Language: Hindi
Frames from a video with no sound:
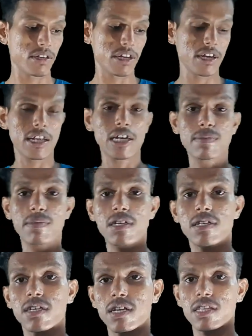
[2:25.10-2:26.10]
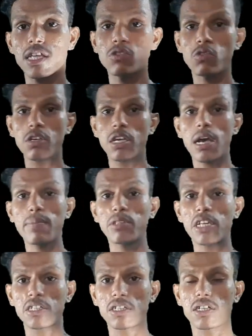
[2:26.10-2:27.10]
रिंग लाइट में रहता है जो कि आप
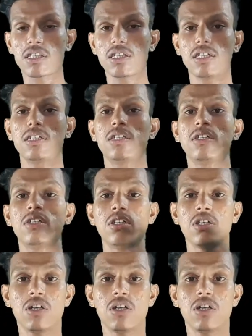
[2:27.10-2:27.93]
देख सकते हैं